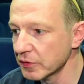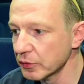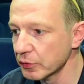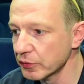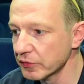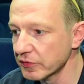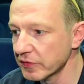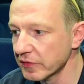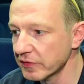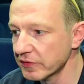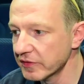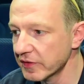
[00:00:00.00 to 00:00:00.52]

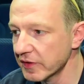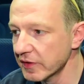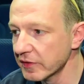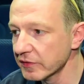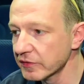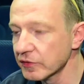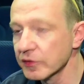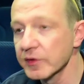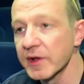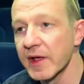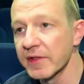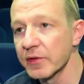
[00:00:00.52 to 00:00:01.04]
since
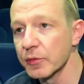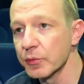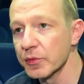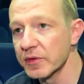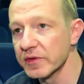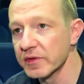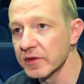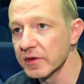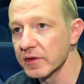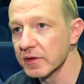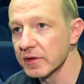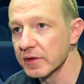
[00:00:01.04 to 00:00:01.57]
years together
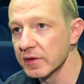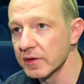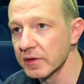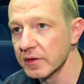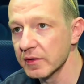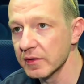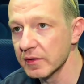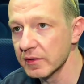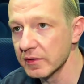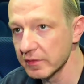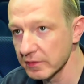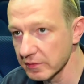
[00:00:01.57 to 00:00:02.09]
with
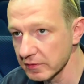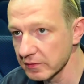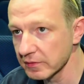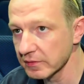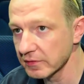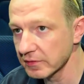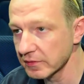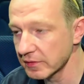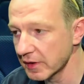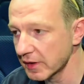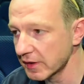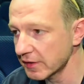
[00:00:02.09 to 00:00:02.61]

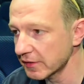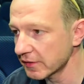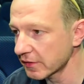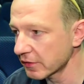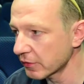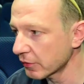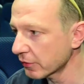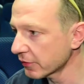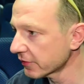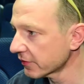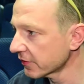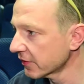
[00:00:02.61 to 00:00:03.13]

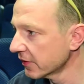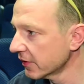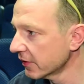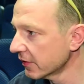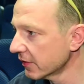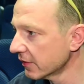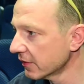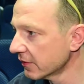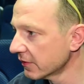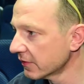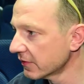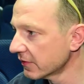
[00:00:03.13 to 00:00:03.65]
uh, uh,